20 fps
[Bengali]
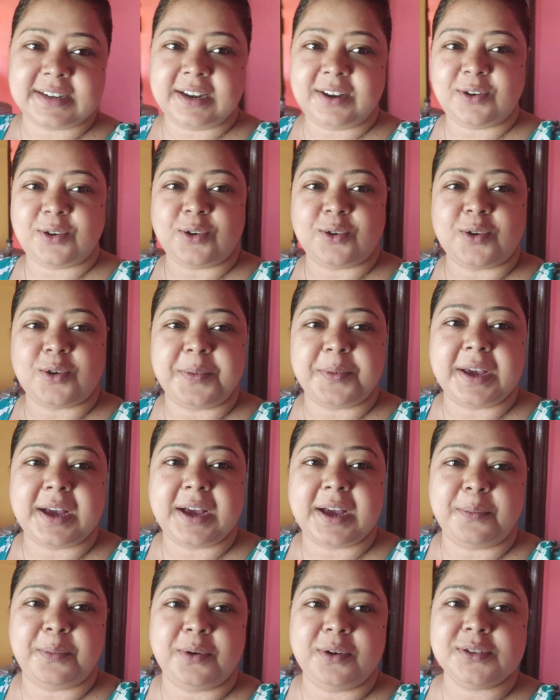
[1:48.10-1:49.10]
ওরকমই
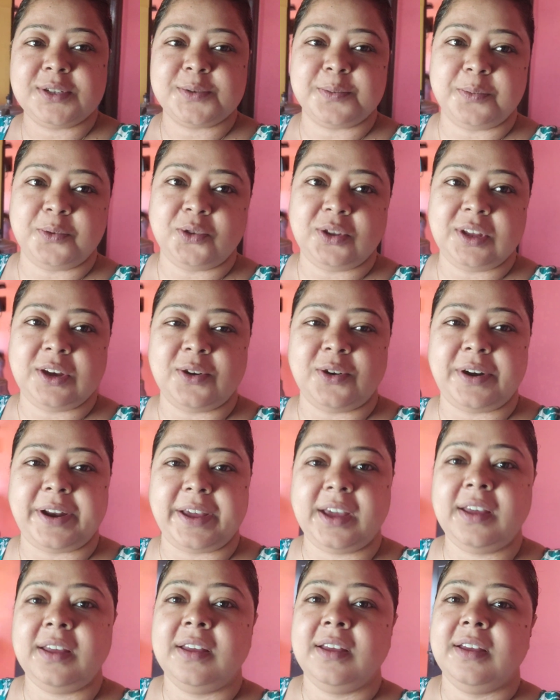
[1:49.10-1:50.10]
খাবো স্মুদি করে
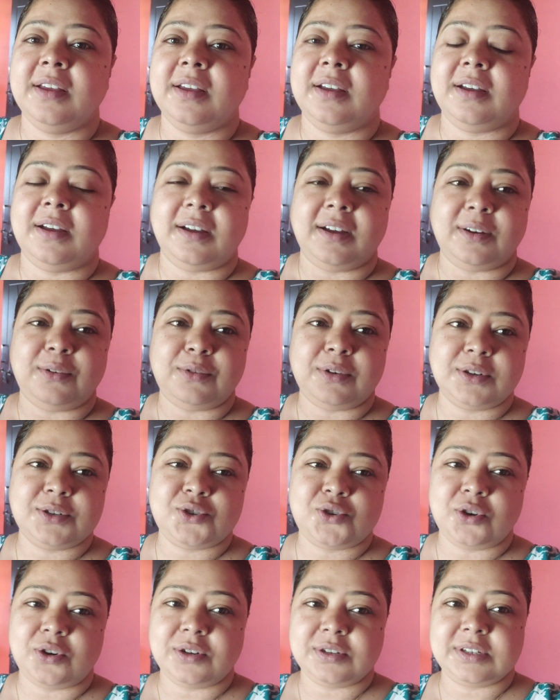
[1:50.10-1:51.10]
ওটস
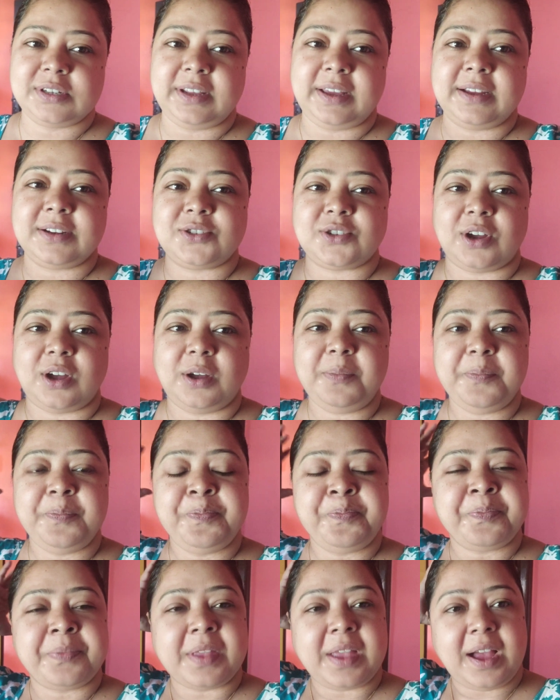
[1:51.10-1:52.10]
টোস দিয়ে সব
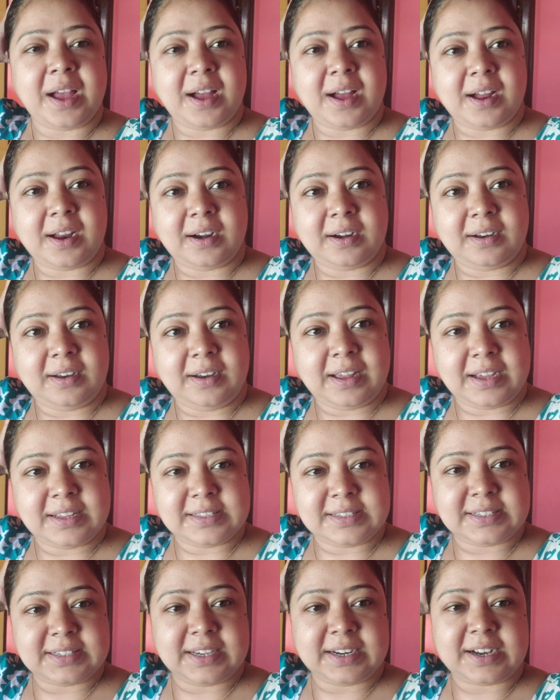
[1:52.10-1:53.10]
আর
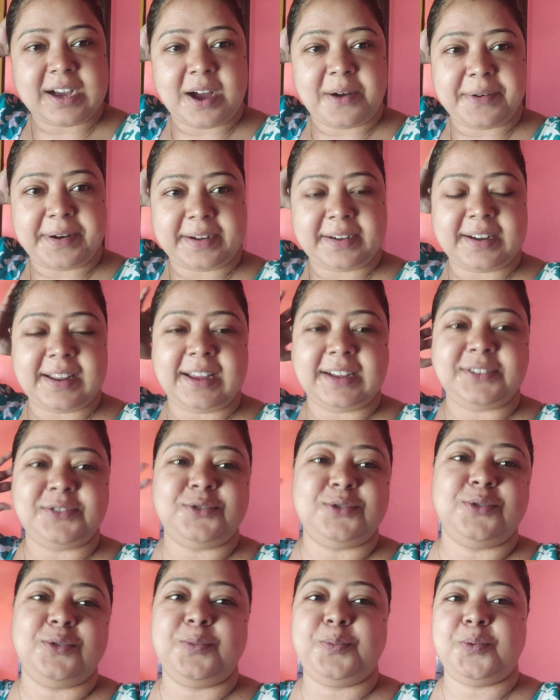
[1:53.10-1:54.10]
লাঞ্চে খাবারটা
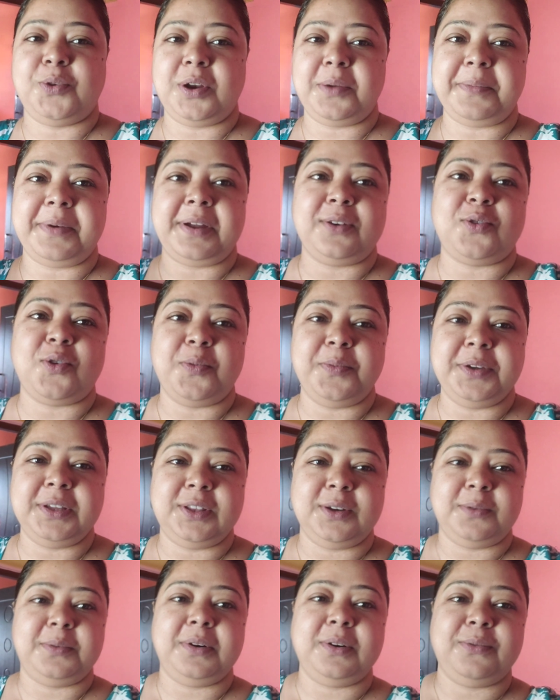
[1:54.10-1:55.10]
একটু পরিমাণ কমিয়ে
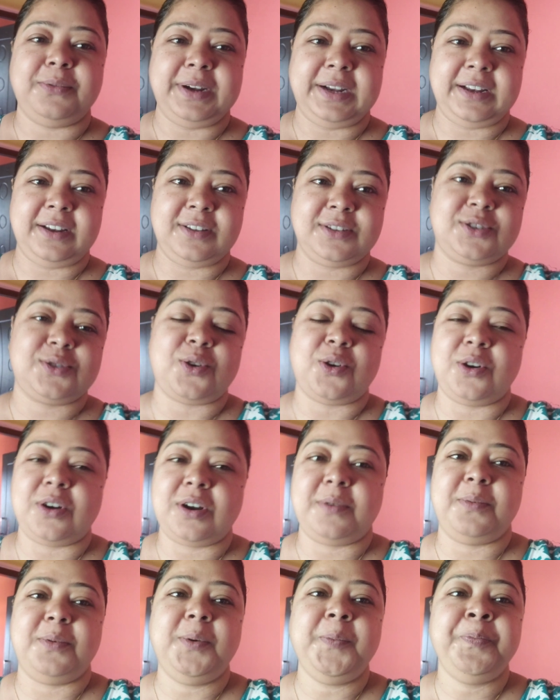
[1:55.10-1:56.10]
দেবো ওয়েট লস
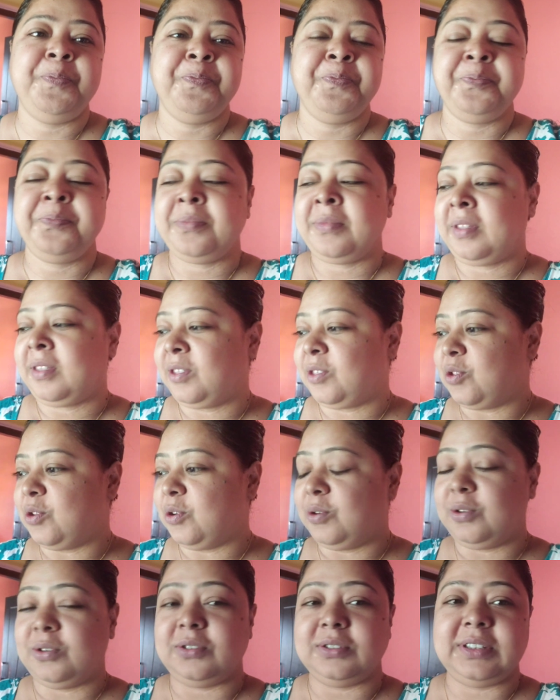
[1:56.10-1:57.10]
করাবো তো
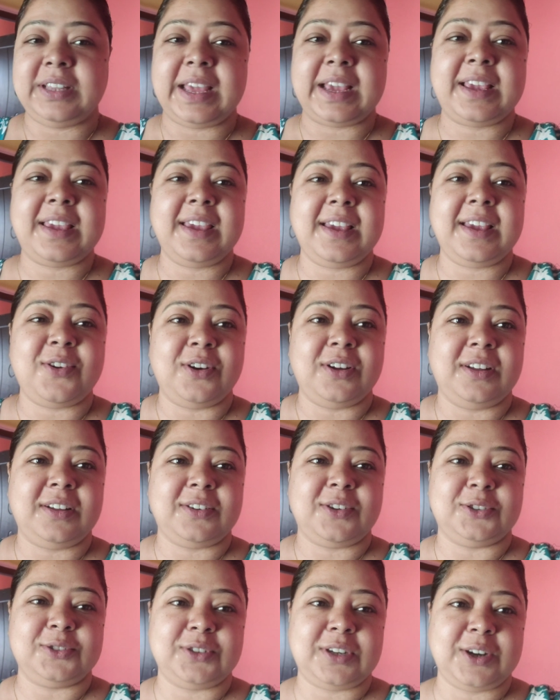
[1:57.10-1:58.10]
দেখি
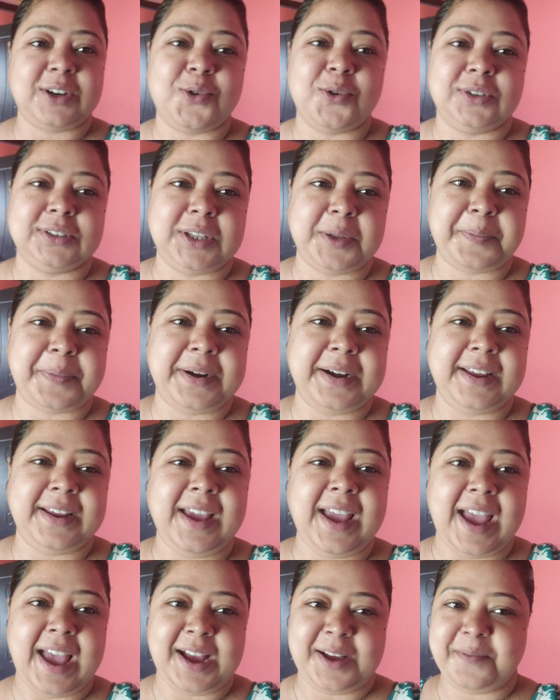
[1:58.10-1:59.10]
কতটা করতে পারি
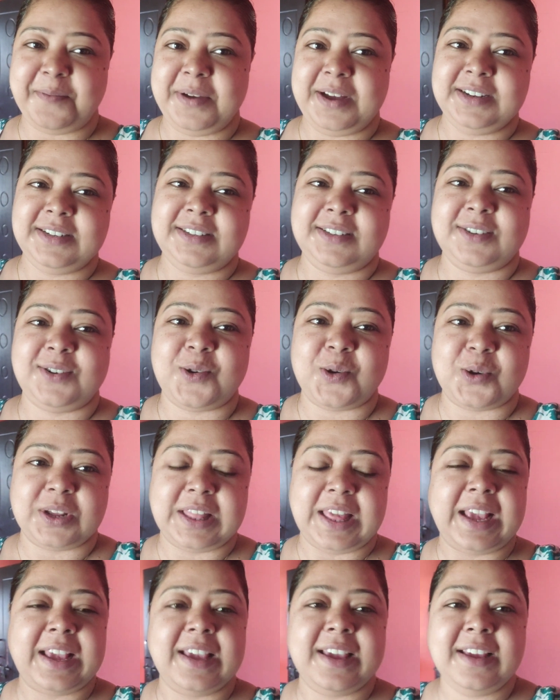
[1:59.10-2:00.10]
এক মাস করে
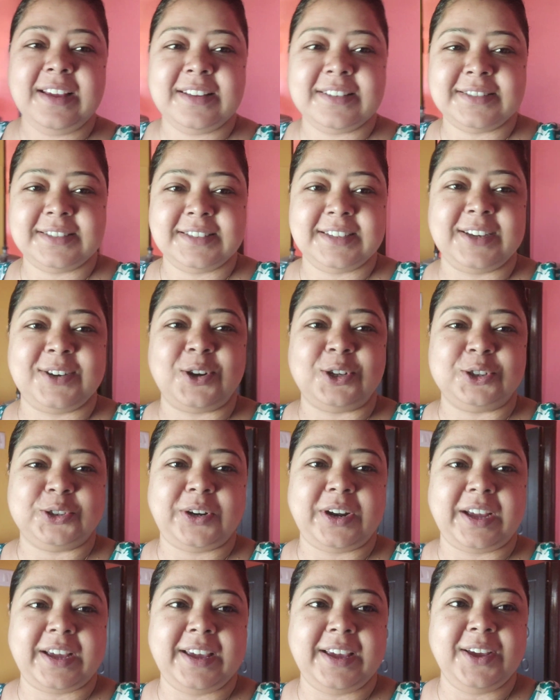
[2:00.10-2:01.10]
দেখি যে
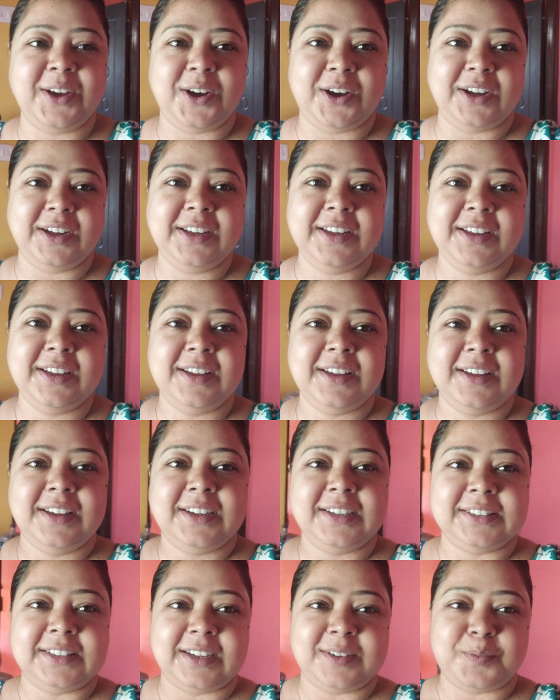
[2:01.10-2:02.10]
কতটা কি হয়
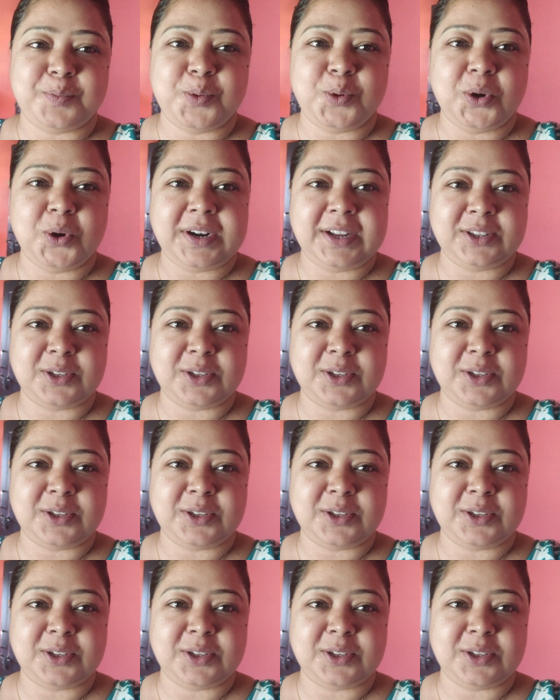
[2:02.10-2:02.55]
তা পুরোটাই